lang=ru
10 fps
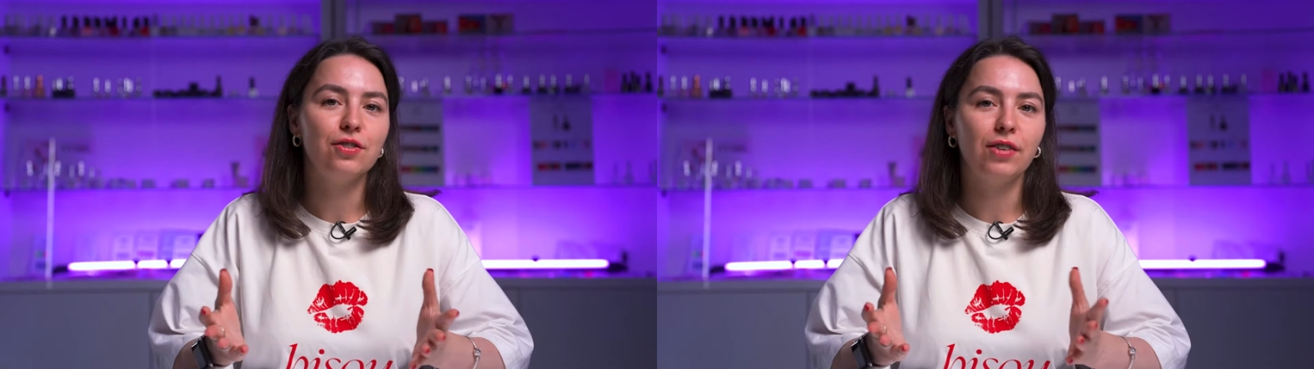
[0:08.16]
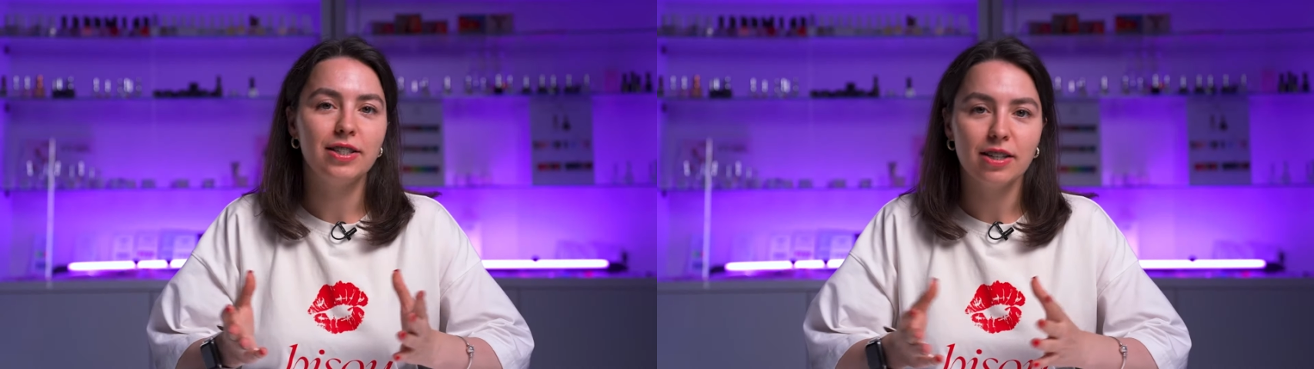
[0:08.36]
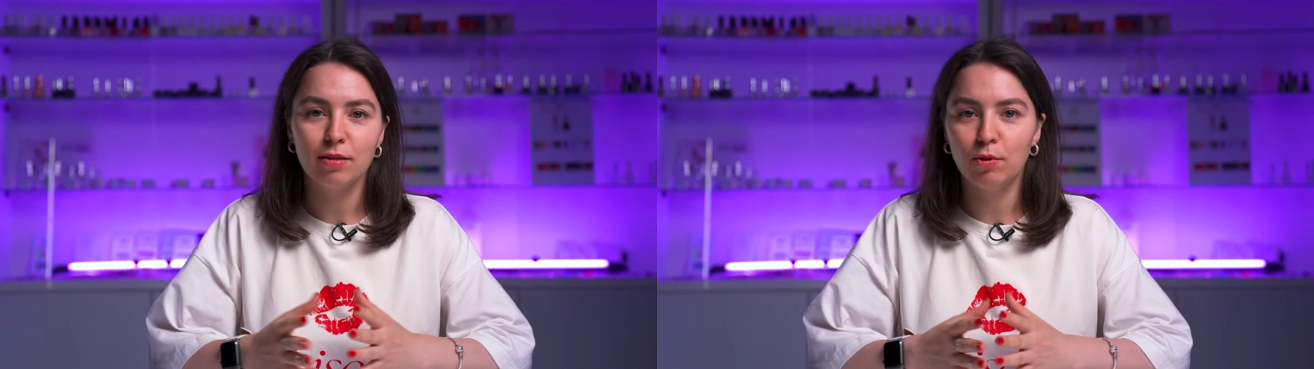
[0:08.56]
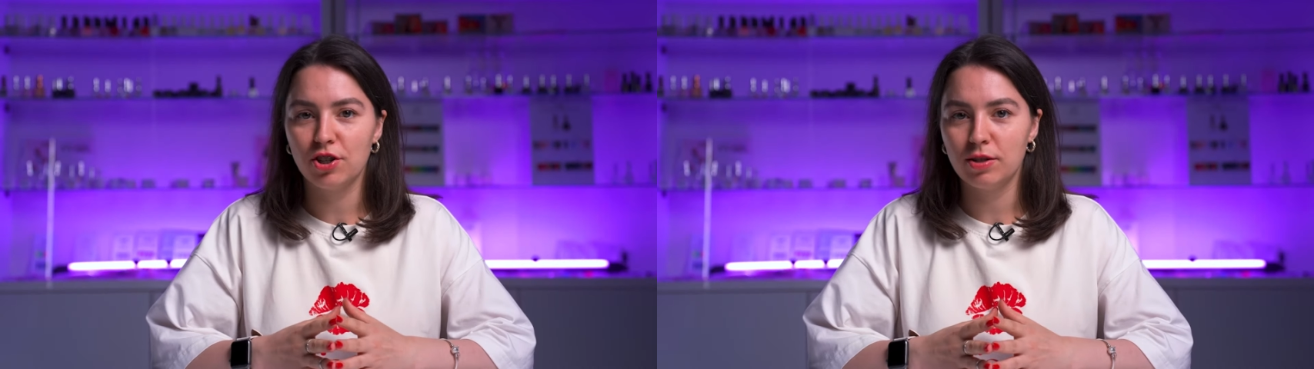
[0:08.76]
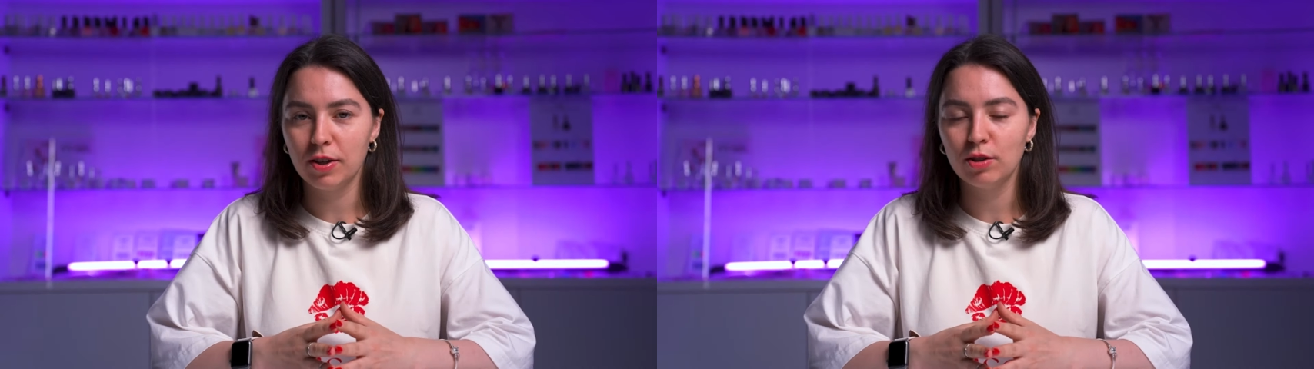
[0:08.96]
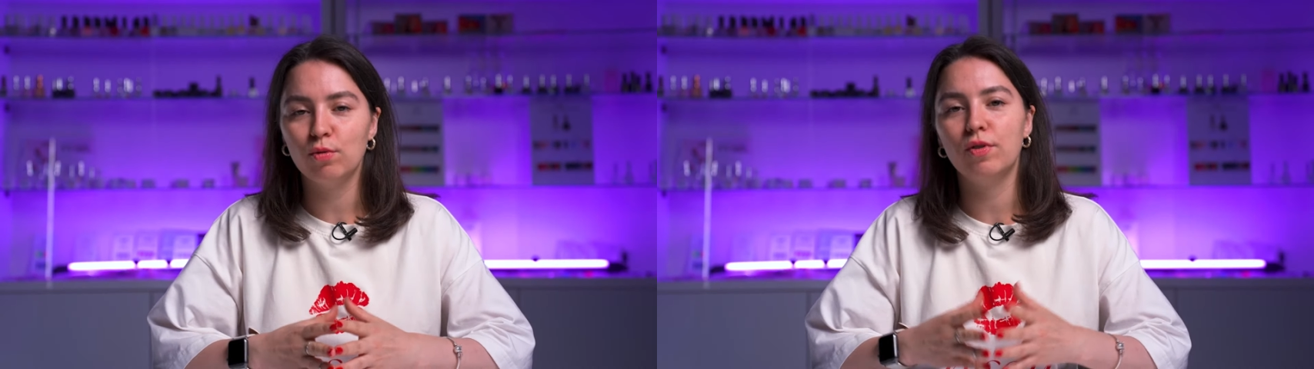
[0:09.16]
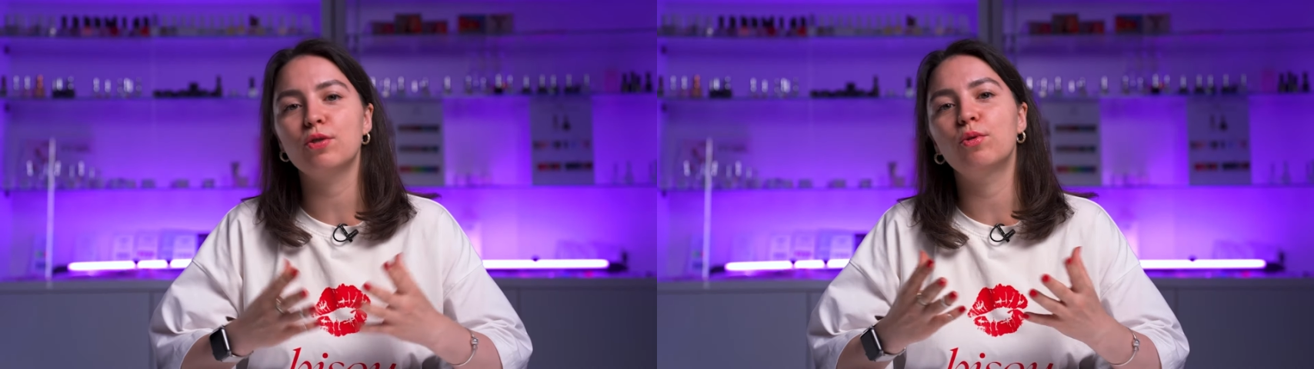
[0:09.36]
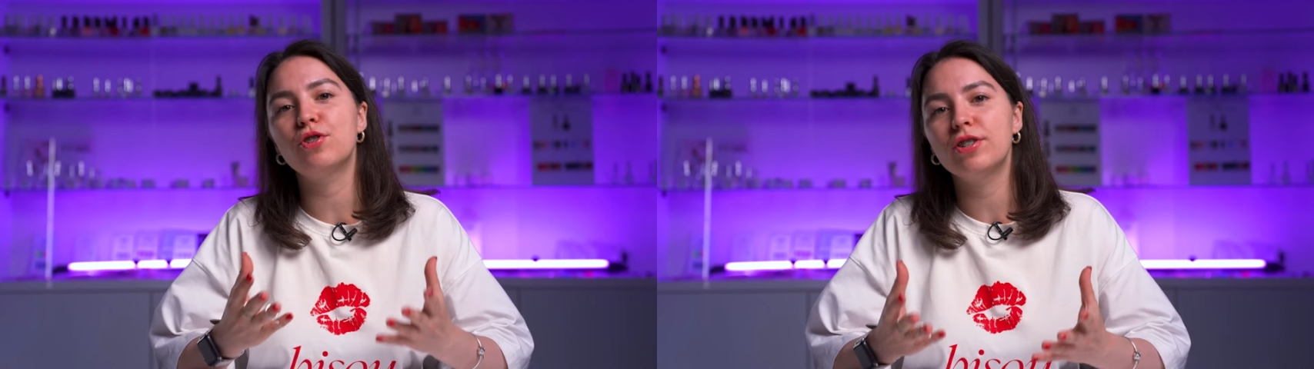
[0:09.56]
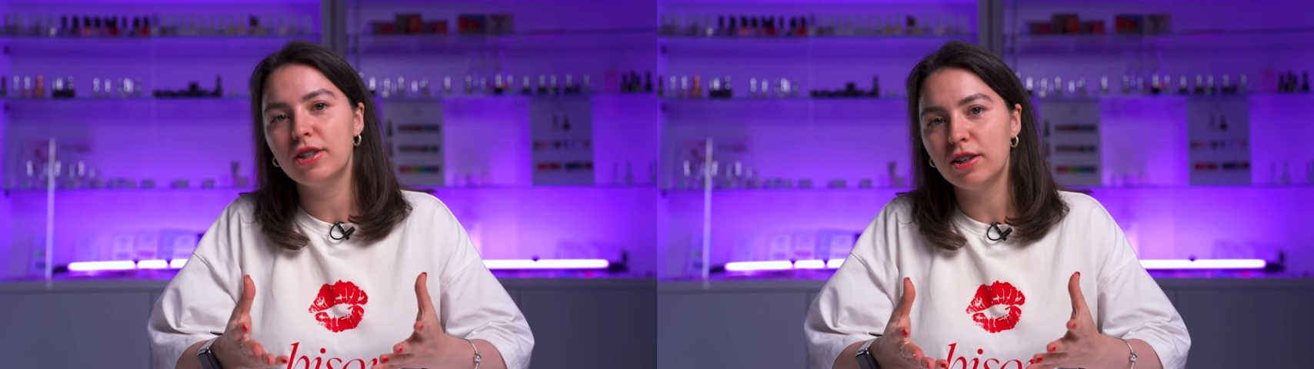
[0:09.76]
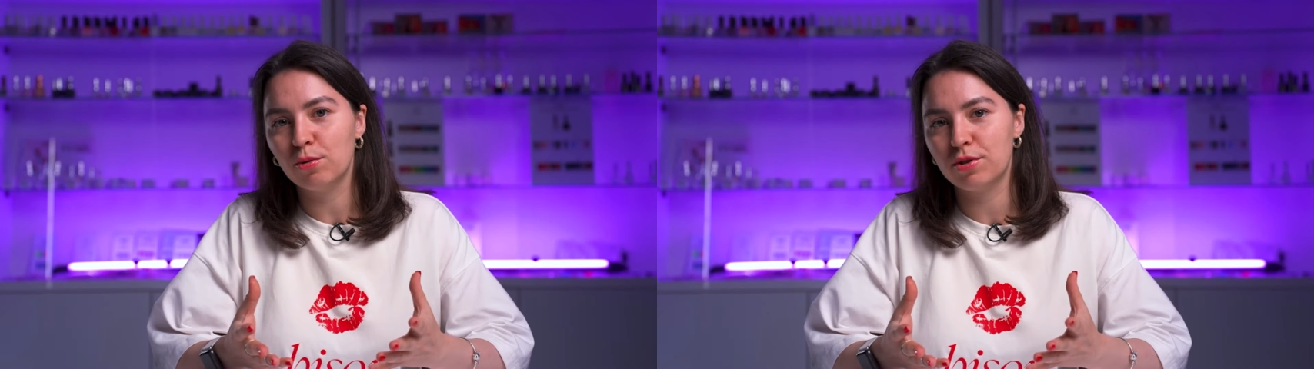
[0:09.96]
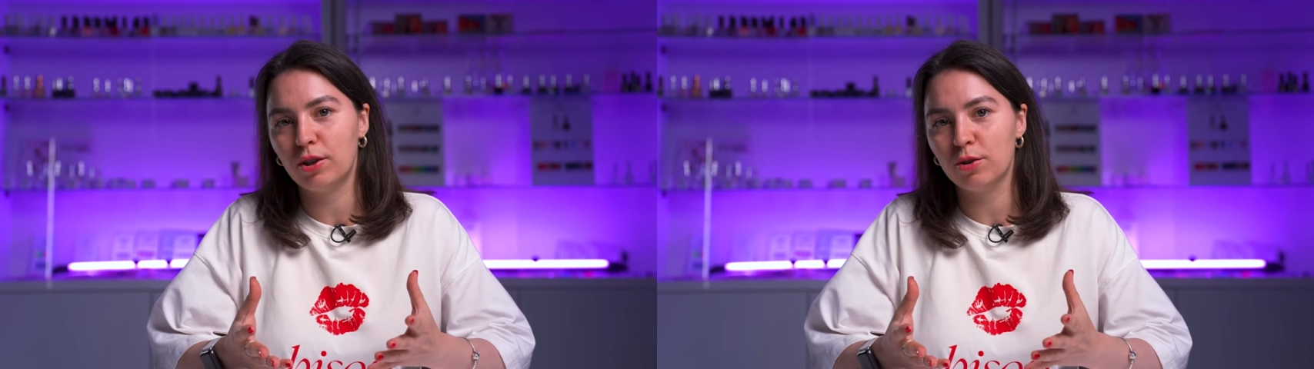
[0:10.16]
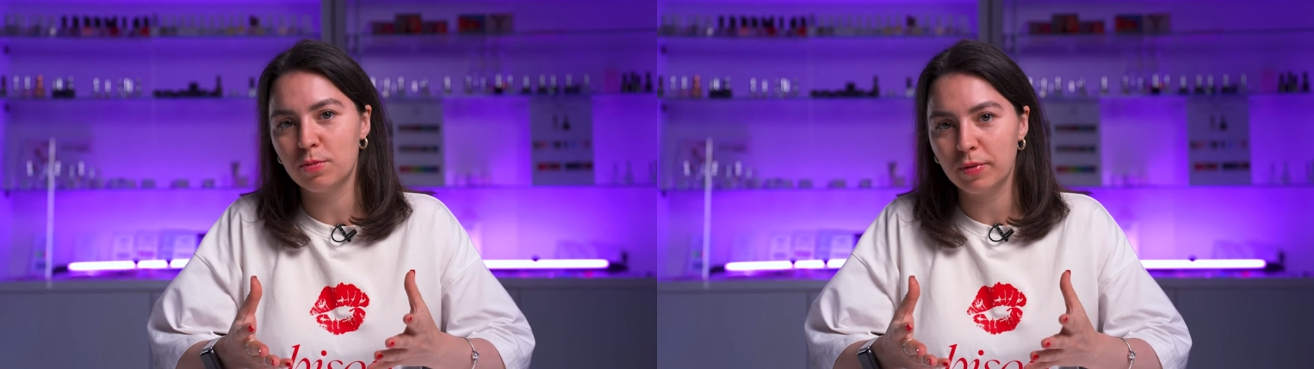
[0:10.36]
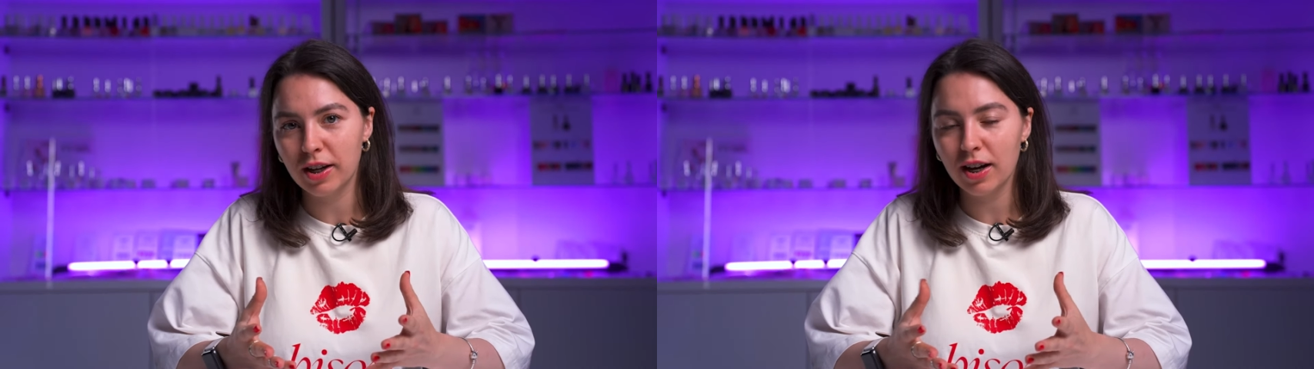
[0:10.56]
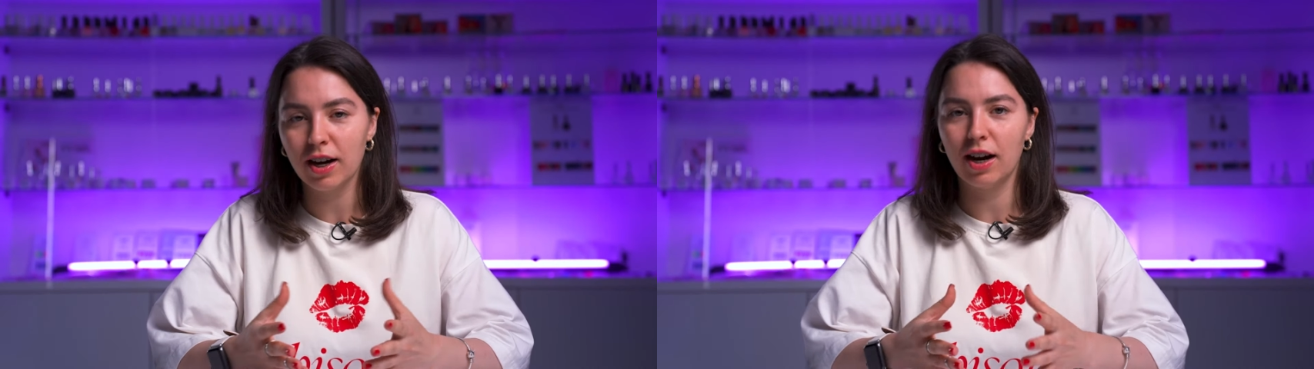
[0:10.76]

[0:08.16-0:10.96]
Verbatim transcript: же в конце рабочей смены у вас очень сильно устает спина,